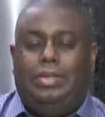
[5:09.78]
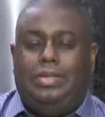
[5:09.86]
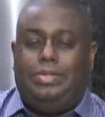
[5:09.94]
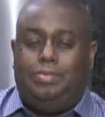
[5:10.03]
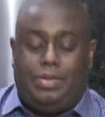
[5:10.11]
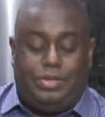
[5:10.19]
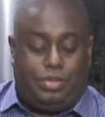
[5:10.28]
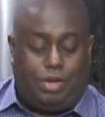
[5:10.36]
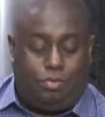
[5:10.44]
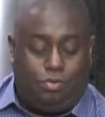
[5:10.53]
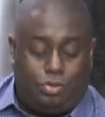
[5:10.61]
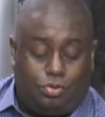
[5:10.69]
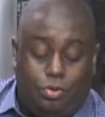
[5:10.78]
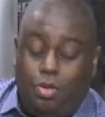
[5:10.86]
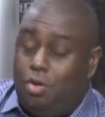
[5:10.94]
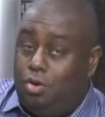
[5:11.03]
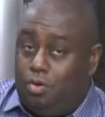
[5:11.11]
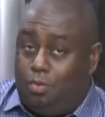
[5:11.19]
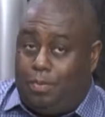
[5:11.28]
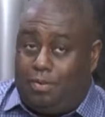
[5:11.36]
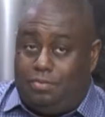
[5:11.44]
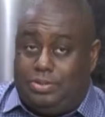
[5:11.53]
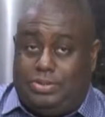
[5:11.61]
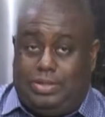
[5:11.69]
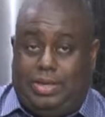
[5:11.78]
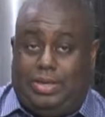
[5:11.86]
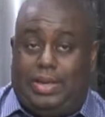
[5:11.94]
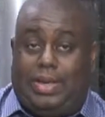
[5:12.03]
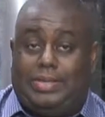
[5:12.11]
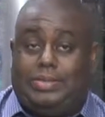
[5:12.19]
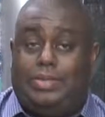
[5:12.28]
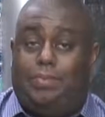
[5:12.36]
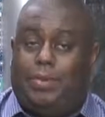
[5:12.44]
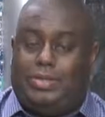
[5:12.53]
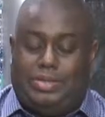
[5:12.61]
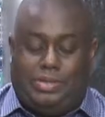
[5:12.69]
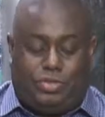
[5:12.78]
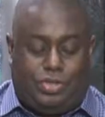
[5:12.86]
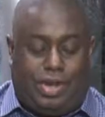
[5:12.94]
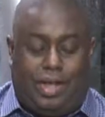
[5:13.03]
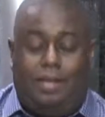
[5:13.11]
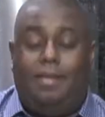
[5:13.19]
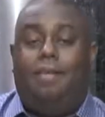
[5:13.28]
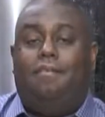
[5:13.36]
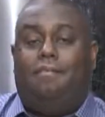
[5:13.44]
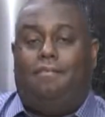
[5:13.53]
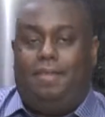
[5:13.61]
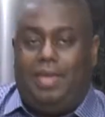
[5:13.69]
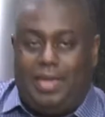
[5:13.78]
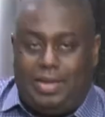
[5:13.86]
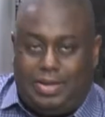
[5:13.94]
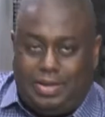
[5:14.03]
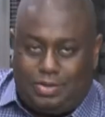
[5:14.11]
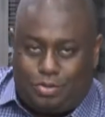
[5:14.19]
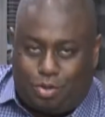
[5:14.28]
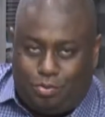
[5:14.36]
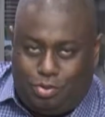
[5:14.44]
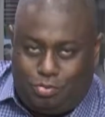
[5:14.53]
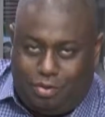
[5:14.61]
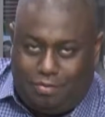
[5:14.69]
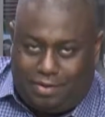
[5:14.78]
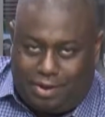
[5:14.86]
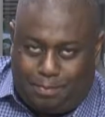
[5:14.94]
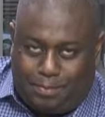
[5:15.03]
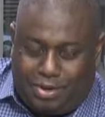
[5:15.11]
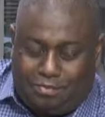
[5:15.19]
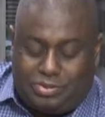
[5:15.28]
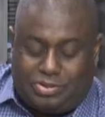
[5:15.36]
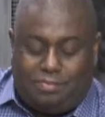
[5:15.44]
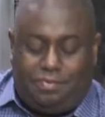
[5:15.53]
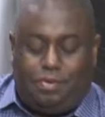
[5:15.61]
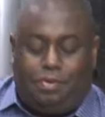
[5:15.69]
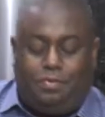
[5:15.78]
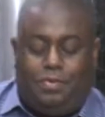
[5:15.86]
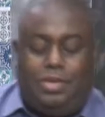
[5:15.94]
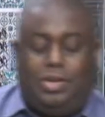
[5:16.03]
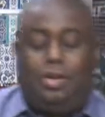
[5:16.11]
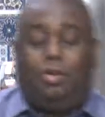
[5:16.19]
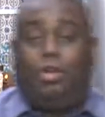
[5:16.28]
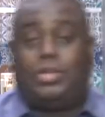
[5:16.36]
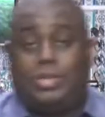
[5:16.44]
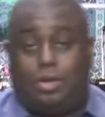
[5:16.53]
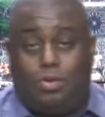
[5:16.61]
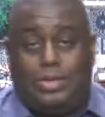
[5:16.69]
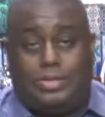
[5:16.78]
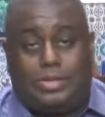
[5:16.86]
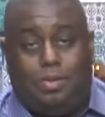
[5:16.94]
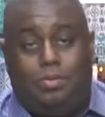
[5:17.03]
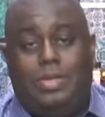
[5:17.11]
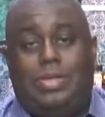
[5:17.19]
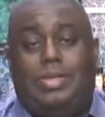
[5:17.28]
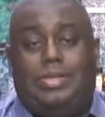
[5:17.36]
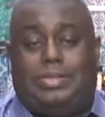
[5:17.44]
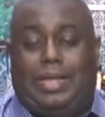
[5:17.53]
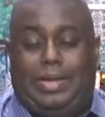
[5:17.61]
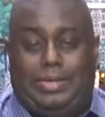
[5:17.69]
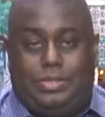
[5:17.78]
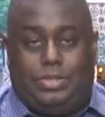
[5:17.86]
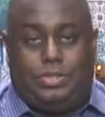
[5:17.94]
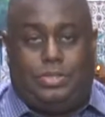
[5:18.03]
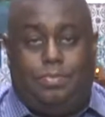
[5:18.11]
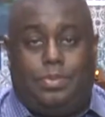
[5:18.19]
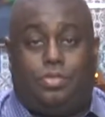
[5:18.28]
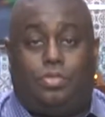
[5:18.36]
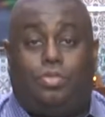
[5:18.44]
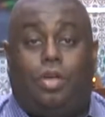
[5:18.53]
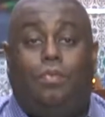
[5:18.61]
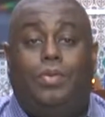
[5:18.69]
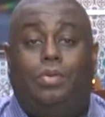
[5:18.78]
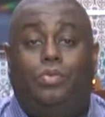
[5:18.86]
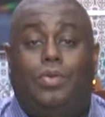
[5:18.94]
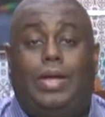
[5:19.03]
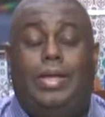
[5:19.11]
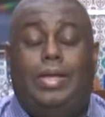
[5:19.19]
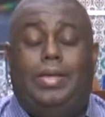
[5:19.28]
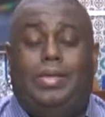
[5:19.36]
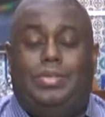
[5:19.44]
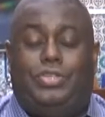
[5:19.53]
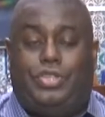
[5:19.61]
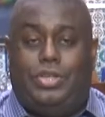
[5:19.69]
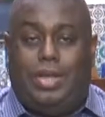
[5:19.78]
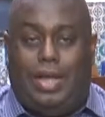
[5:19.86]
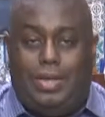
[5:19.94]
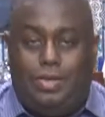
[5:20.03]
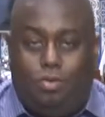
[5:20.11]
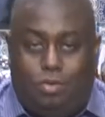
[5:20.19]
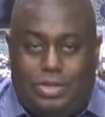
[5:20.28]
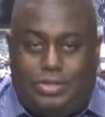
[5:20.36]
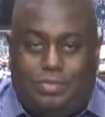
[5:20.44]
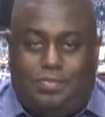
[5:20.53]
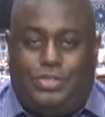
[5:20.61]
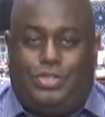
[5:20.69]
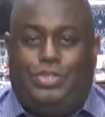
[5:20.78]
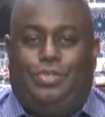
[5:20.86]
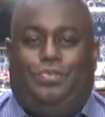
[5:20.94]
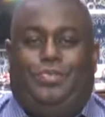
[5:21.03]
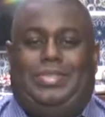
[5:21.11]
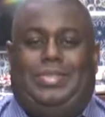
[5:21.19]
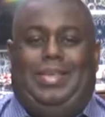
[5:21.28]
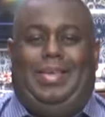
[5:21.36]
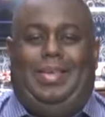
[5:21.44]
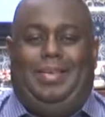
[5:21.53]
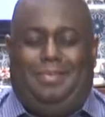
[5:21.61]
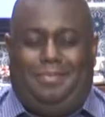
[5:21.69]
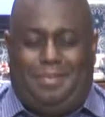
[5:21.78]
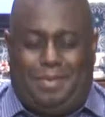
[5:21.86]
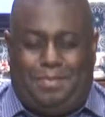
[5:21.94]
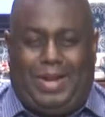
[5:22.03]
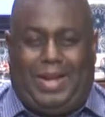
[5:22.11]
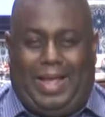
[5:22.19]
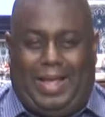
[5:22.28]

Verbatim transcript: nesse mês de agosto ou para você que quer se presentear Vem aqui na Sol e Lua, vale a pena você vir conferir a nossa coleção, está lindíssima. Sol e Lua, dia e noite vestindo você, vem pra